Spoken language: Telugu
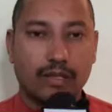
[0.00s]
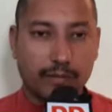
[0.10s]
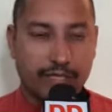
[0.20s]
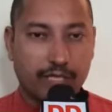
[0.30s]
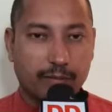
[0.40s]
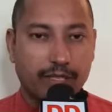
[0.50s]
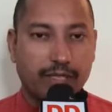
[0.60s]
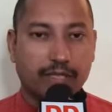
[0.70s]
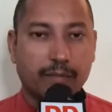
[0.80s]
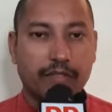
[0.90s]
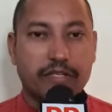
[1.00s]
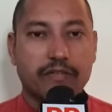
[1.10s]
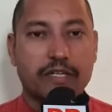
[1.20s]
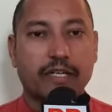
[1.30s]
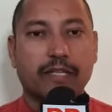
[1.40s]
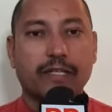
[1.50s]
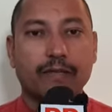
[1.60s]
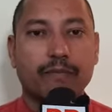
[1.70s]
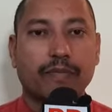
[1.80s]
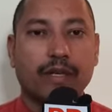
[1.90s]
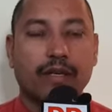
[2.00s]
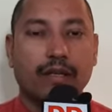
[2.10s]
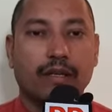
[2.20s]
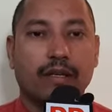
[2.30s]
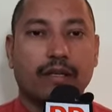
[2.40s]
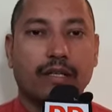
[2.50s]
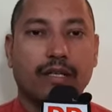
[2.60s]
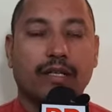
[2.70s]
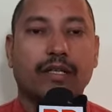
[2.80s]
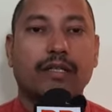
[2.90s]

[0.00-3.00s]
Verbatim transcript: నమస్కారం అండి నా పేరు శివశంకర్ నిన్న